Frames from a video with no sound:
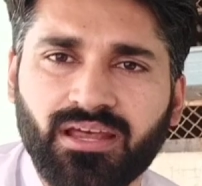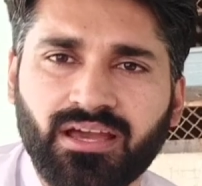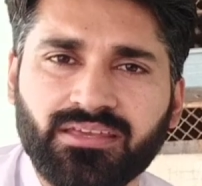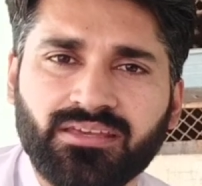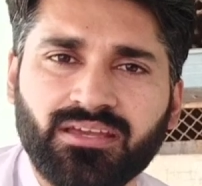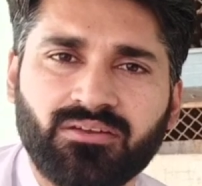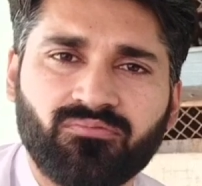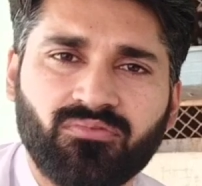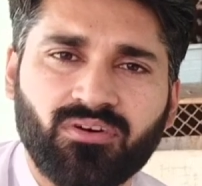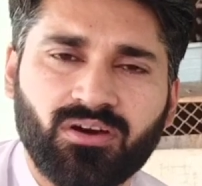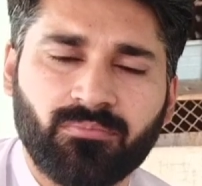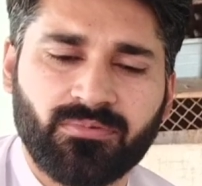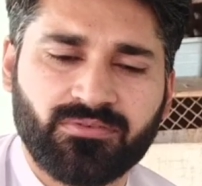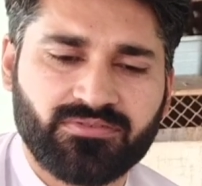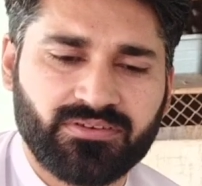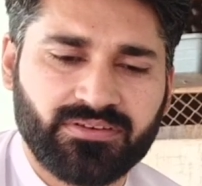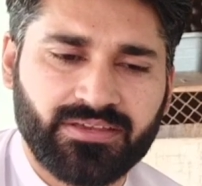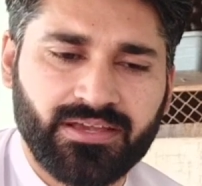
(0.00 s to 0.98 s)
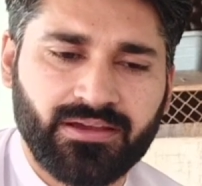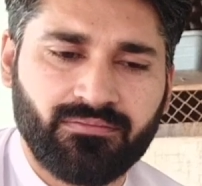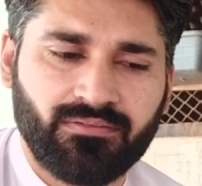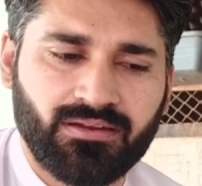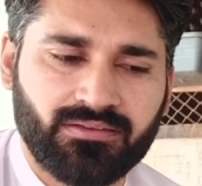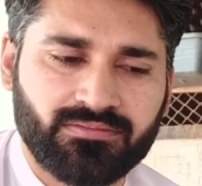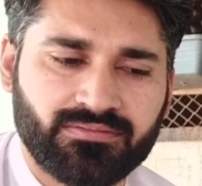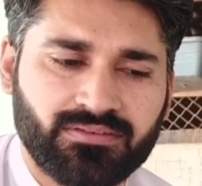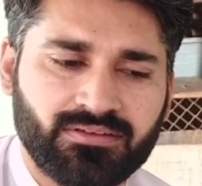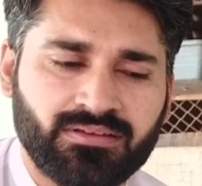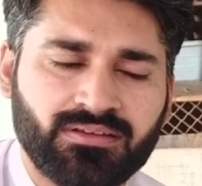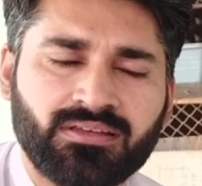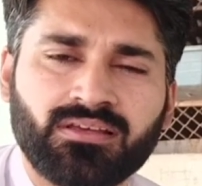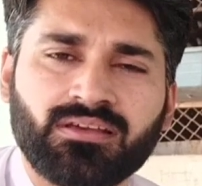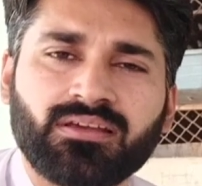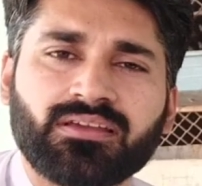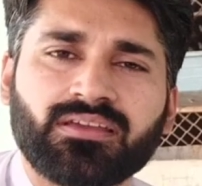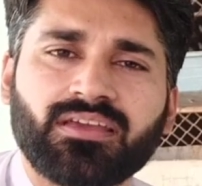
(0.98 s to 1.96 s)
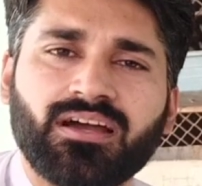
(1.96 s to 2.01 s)
बनाई है इन्फॉर्मेशन के हवाले से
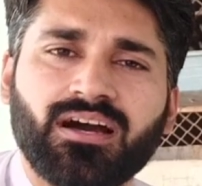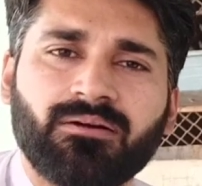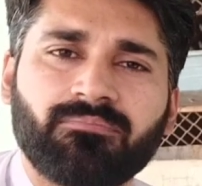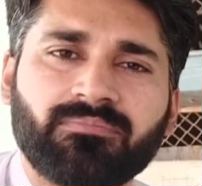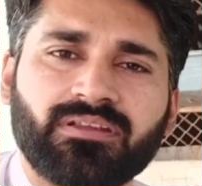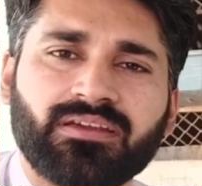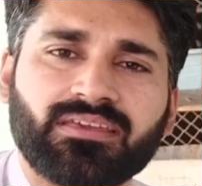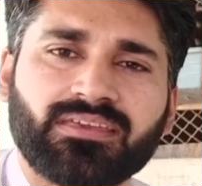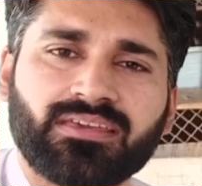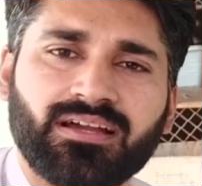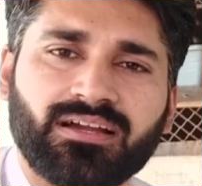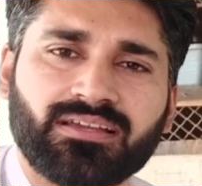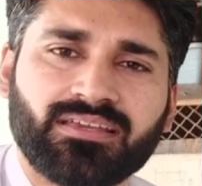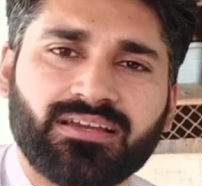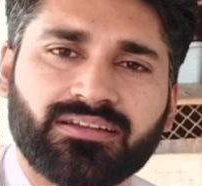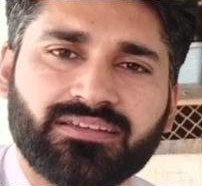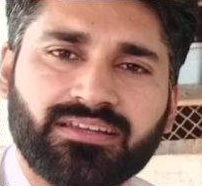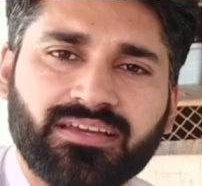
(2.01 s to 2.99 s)
कि आपने क्या क्या